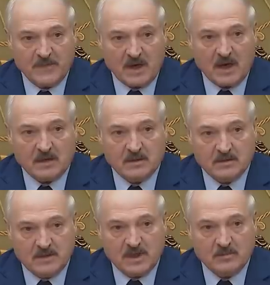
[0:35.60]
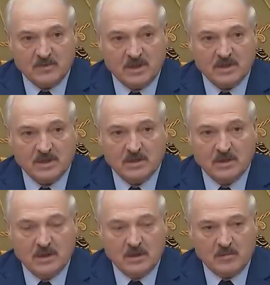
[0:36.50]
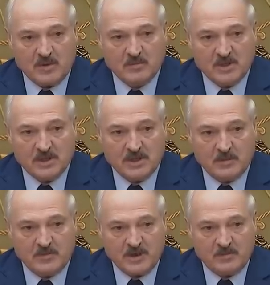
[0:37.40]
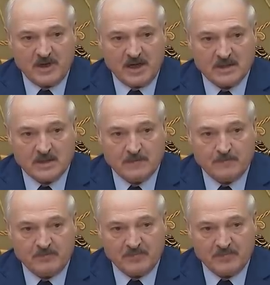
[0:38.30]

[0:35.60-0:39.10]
Как, чем дышит промышленное предприятие,